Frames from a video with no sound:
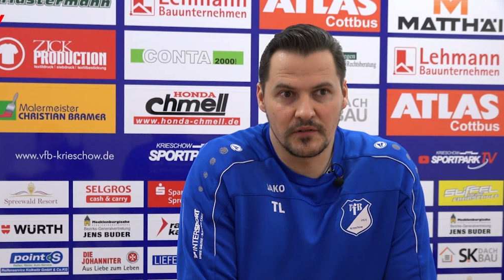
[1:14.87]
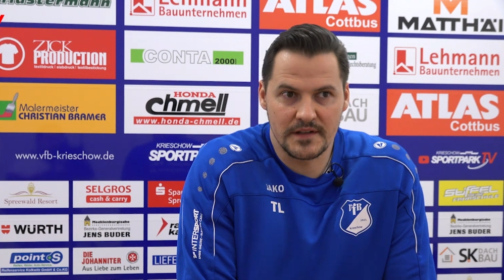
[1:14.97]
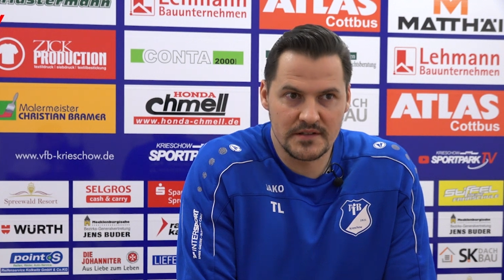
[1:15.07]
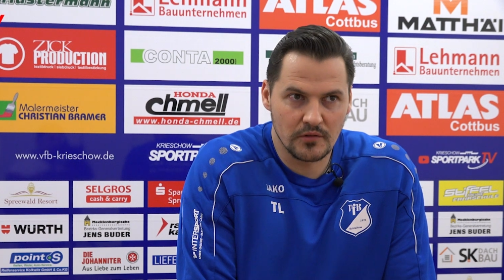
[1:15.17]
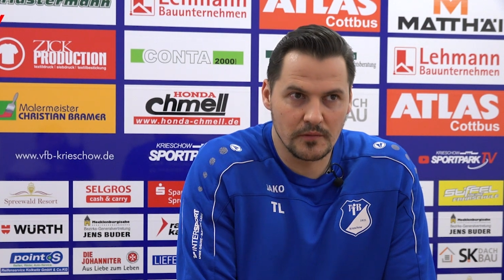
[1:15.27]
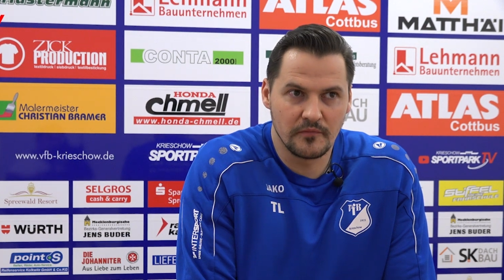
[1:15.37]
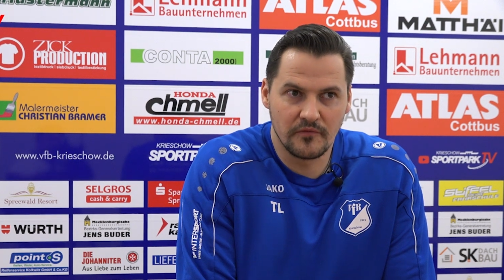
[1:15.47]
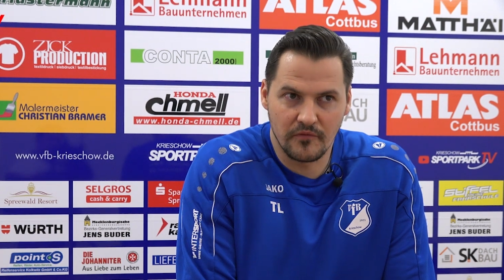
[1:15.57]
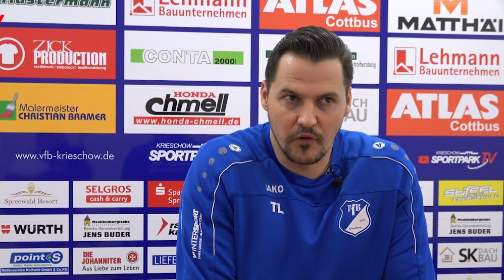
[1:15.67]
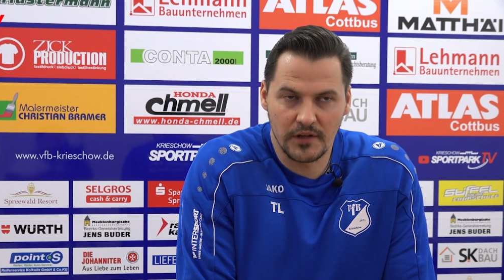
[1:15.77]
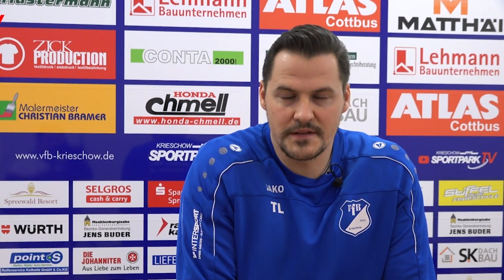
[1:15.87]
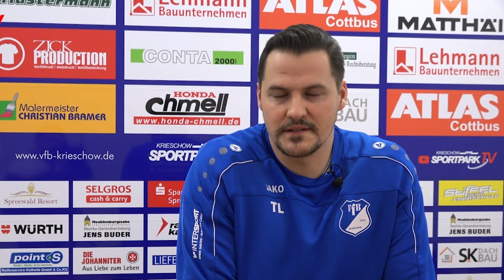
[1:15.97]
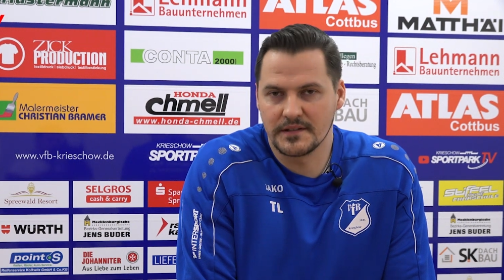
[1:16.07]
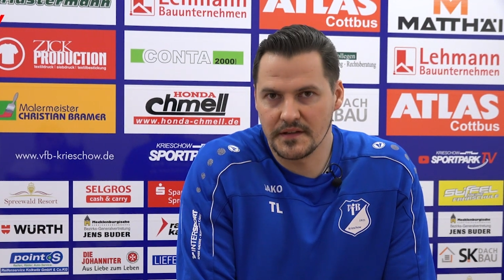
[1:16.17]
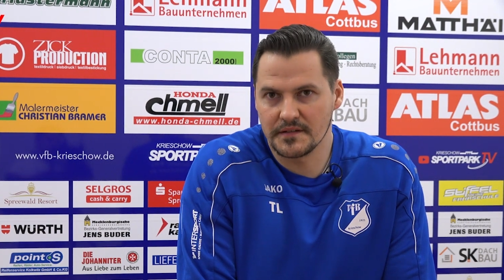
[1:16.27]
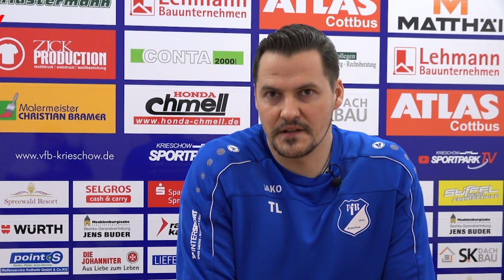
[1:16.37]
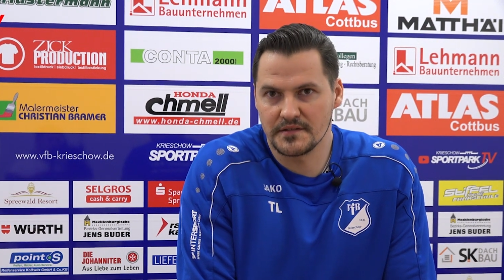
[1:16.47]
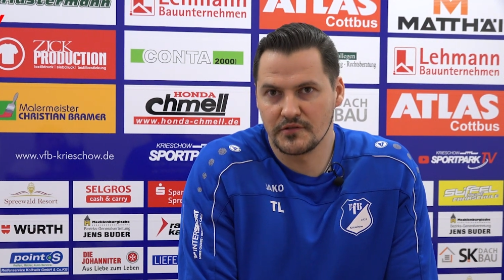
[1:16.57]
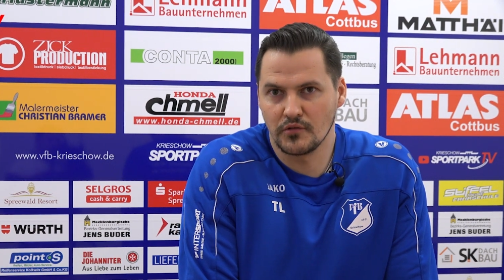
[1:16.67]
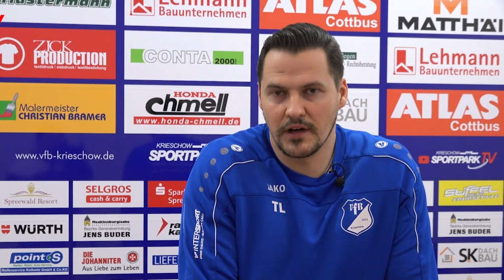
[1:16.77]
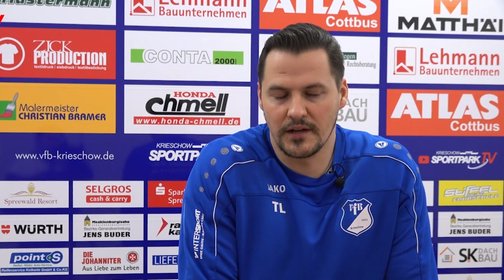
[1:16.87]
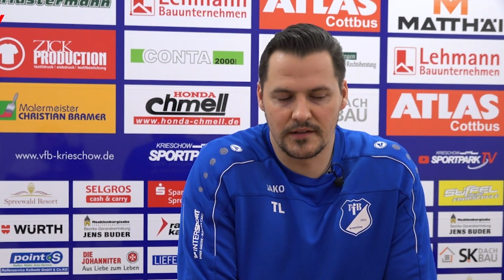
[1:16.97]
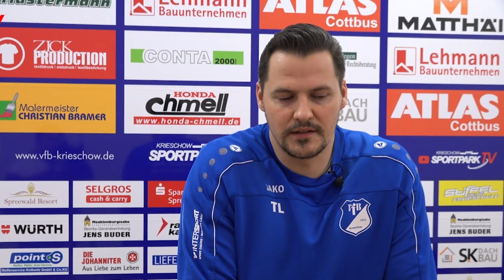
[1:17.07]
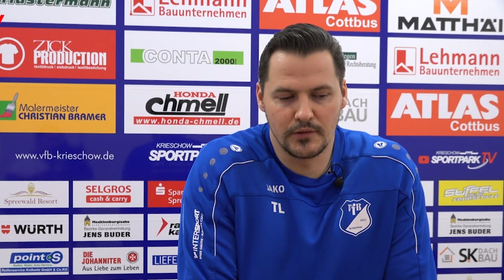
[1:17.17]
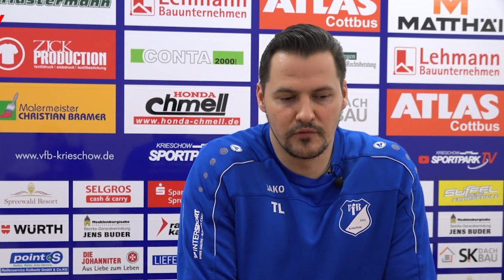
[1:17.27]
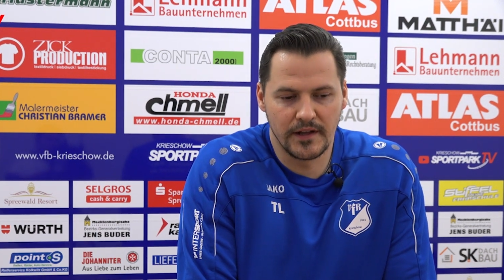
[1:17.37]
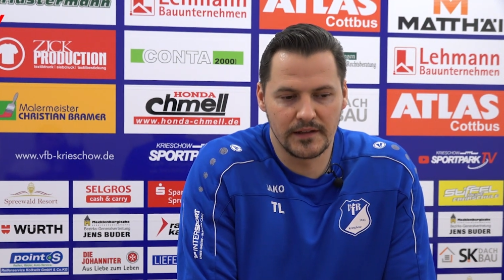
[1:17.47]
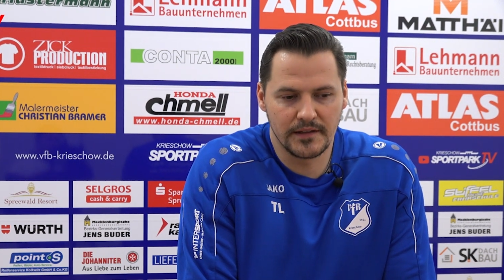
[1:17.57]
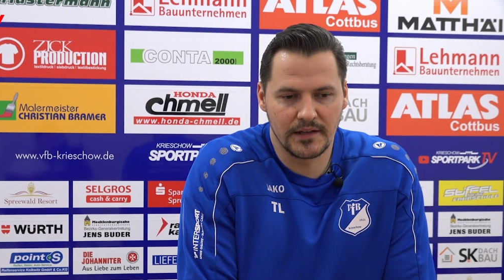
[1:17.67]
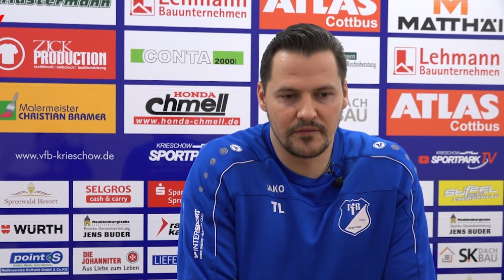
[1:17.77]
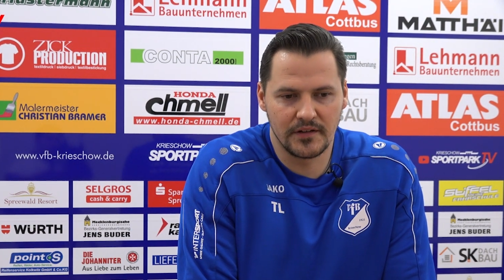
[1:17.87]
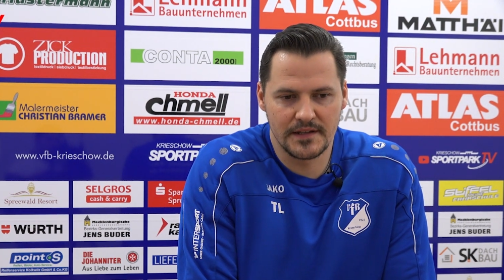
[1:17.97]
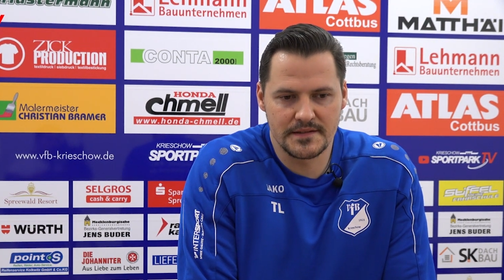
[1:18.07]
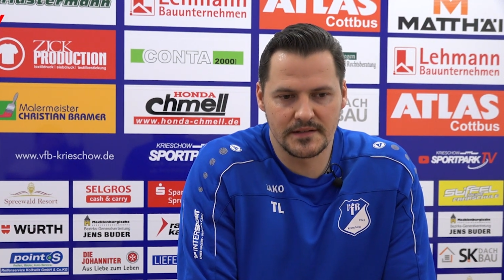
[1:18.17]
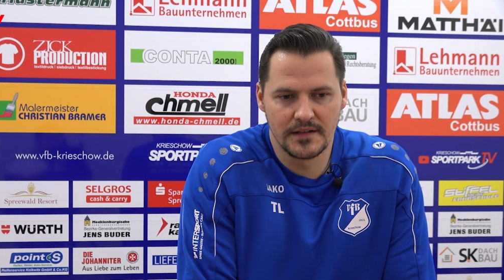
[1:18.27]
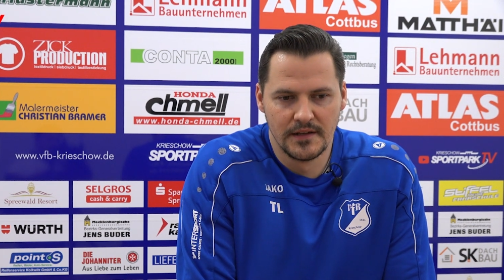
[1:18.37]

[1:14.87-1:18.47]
Und jetzt noch im vorletzten Test hat sich sogar äh, Leo Felgenträger verletzt.